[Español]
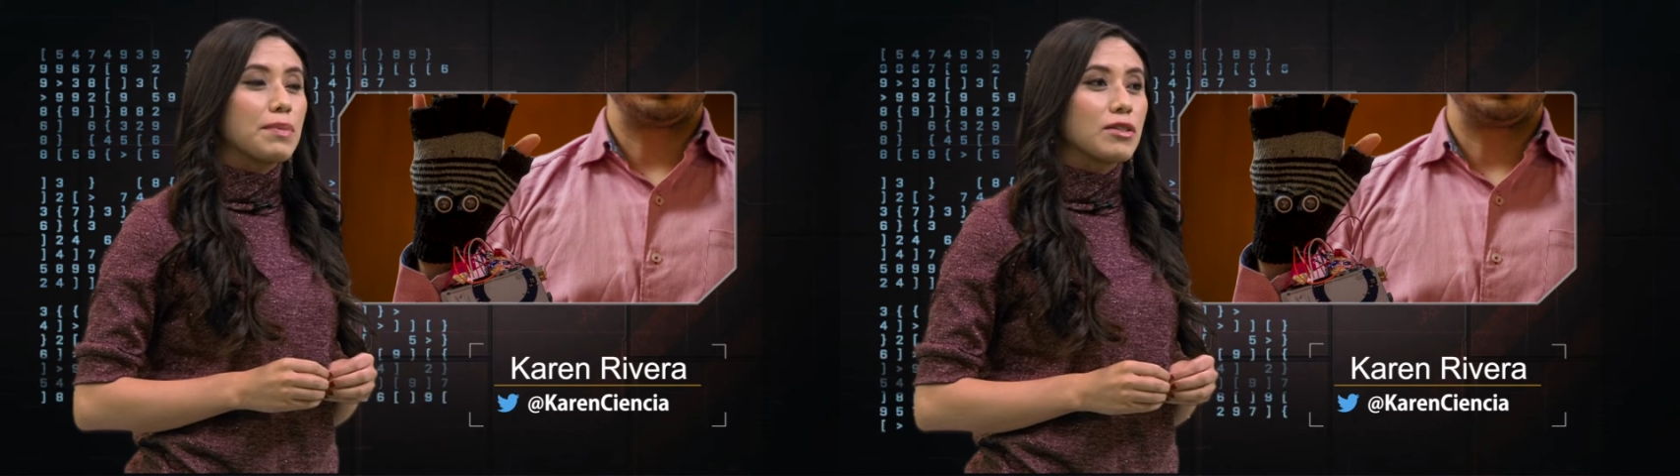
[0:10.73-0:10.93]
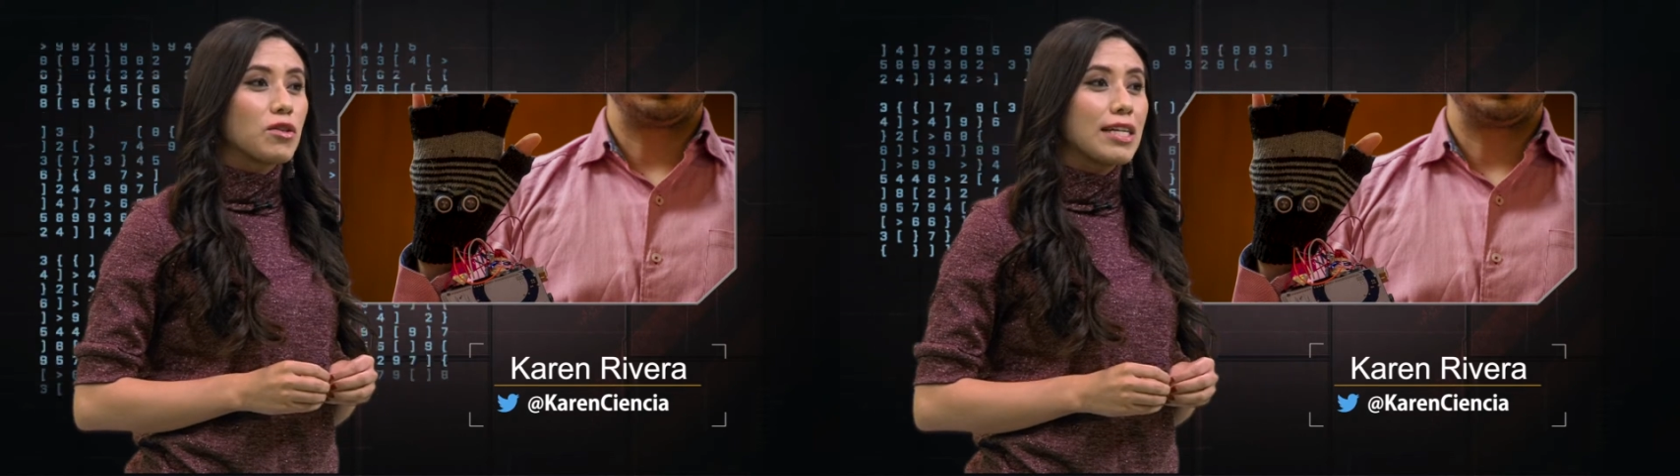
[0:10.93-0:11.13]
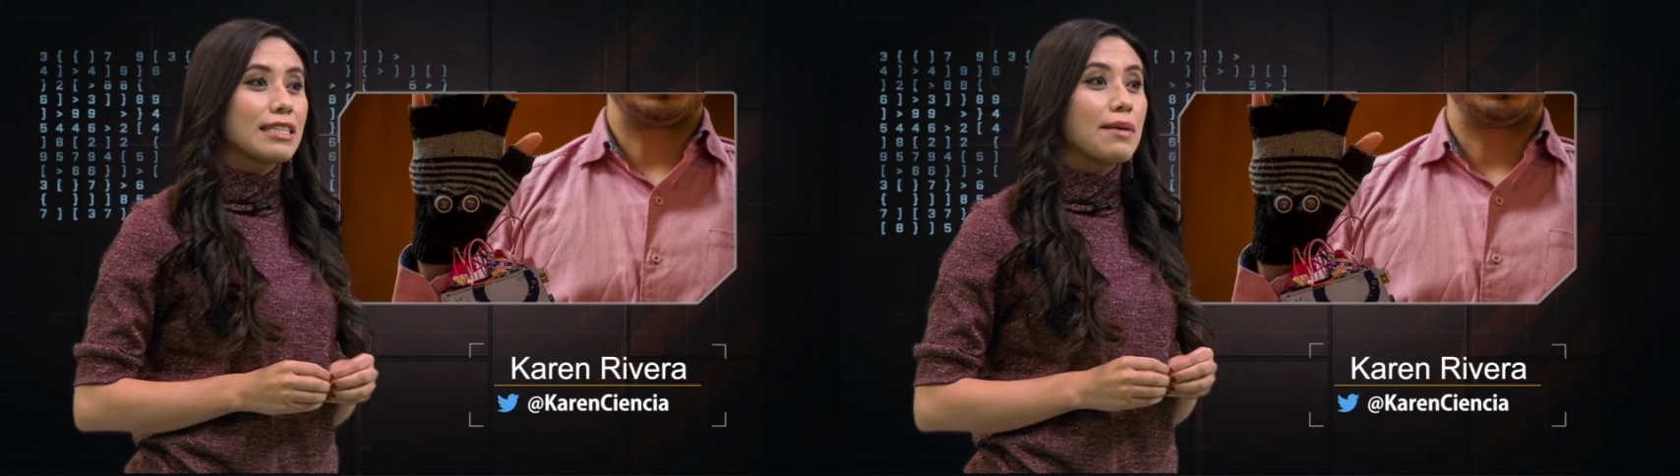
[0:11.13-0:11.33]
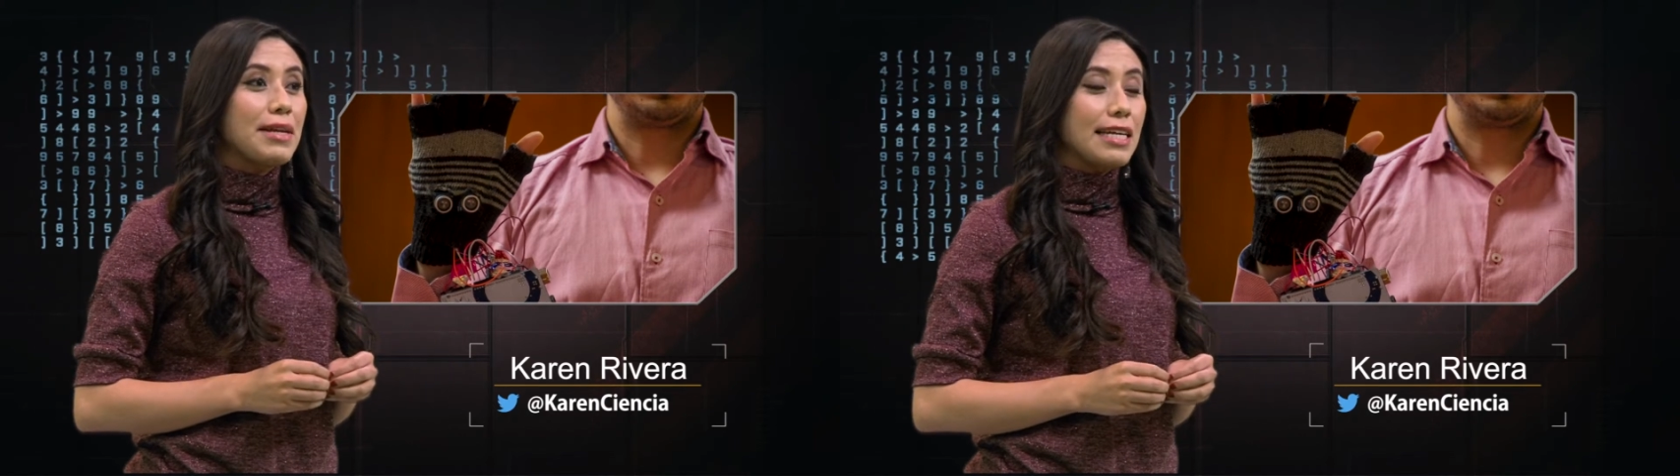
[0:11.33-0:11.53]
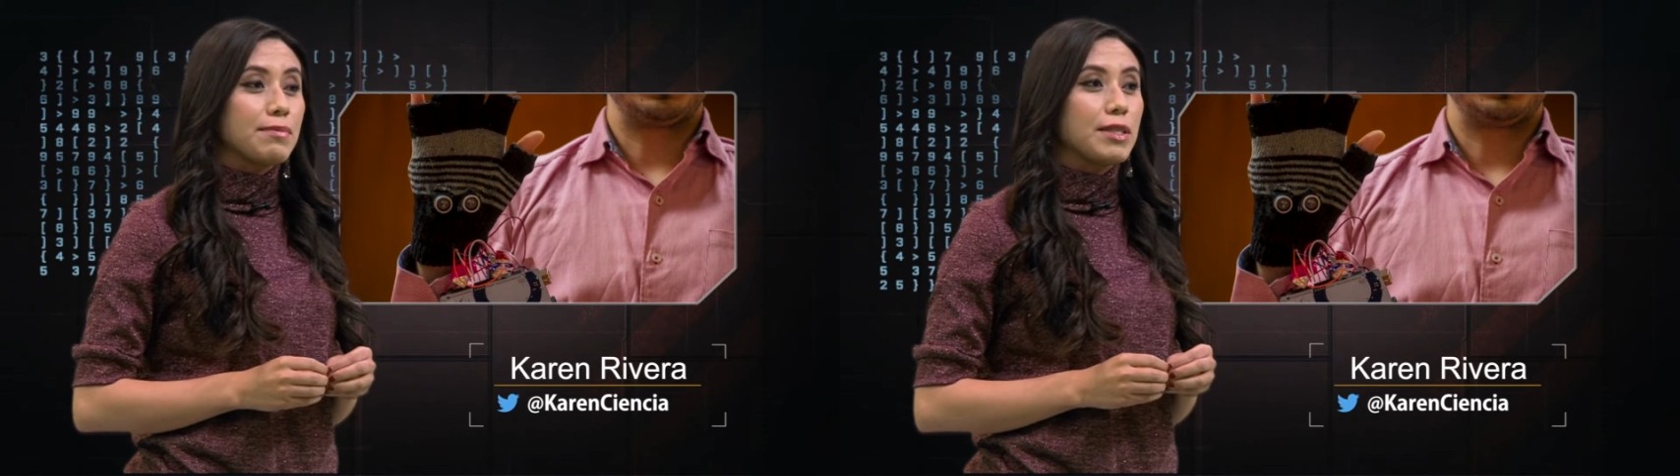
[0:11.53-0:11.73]
personas
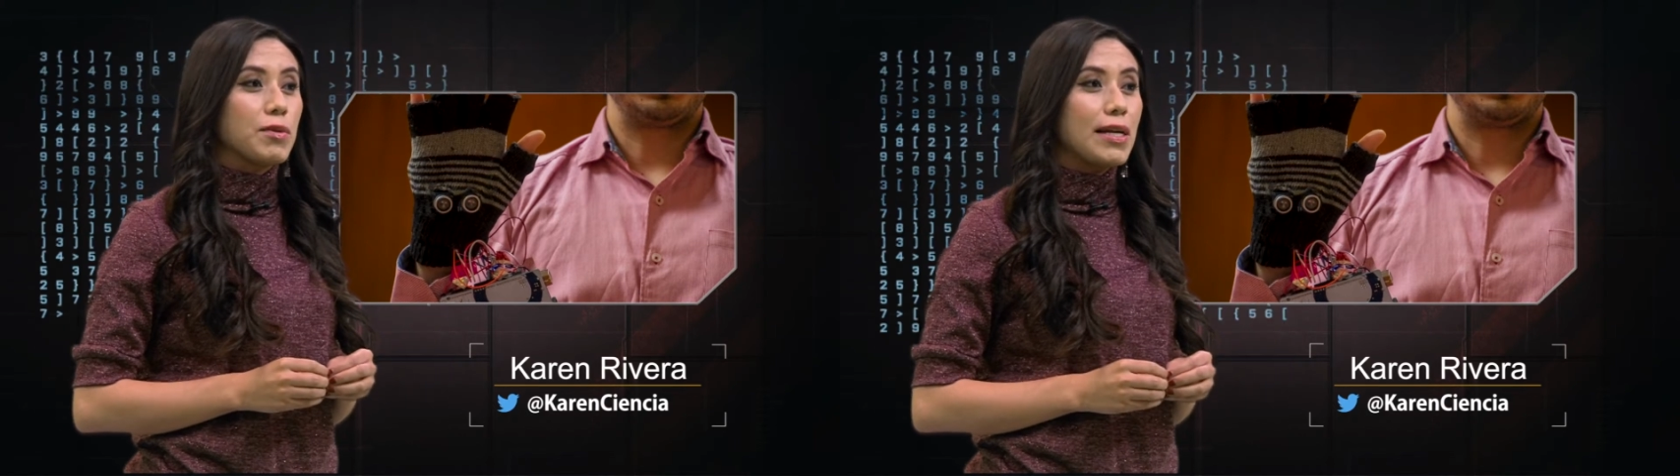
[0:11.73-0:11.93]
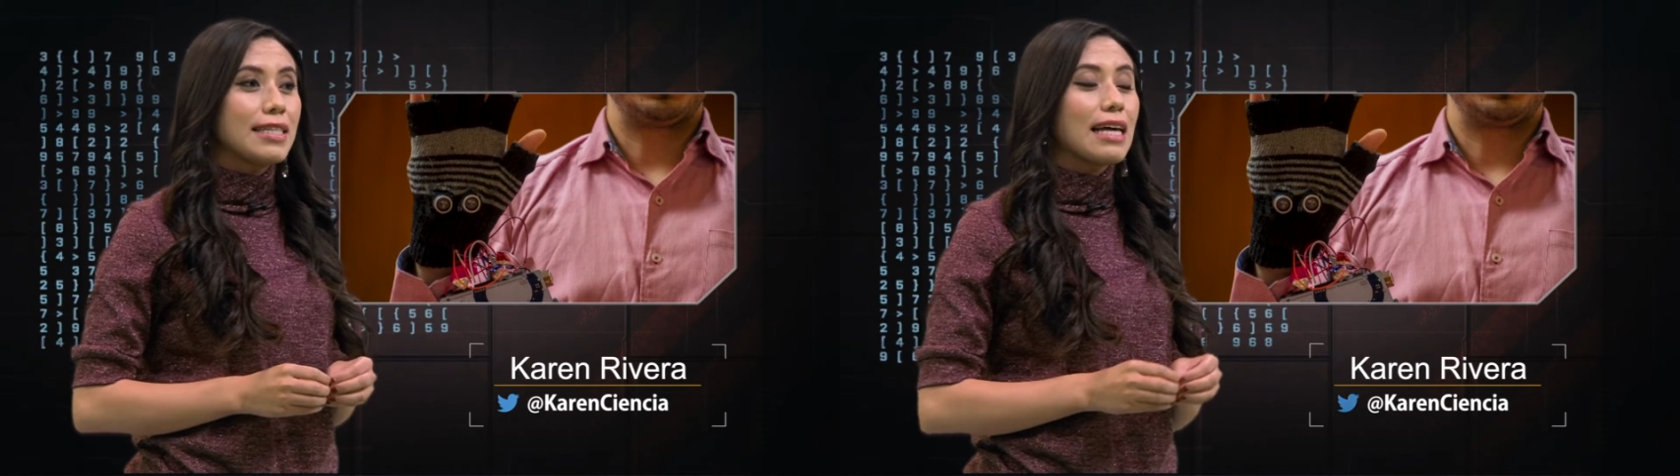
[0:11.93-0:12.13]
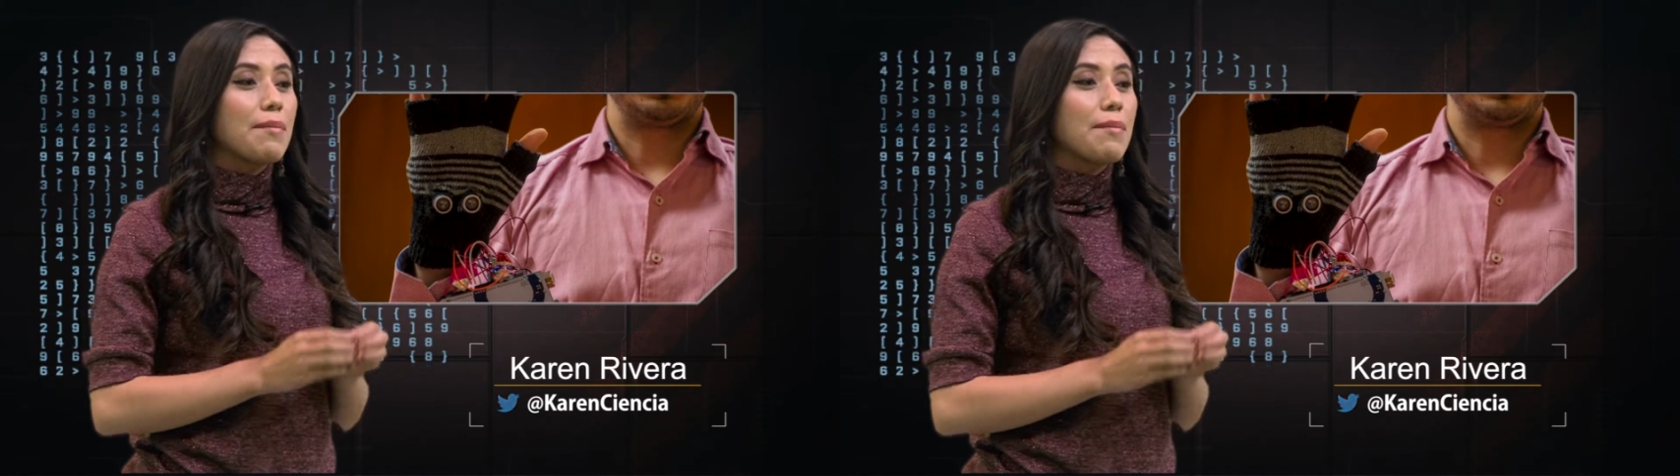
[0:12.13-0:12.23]
débiles visuales